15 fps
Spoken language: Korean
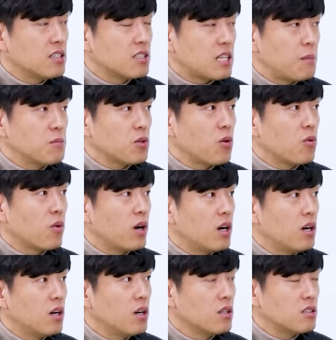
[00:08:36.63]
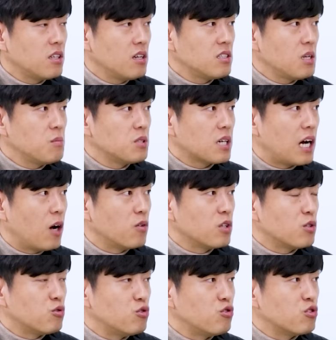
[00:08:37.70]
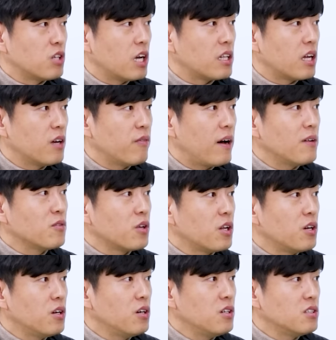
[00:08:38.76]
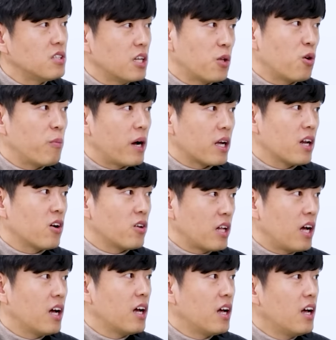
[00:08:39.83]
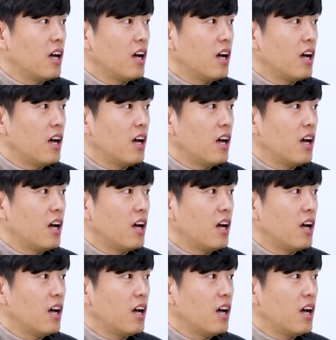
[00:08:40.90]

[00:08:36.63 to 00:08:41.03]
삼성과 TSMC 가운데 둘 중에 하나의 파운드리를 제대로 맡길 거다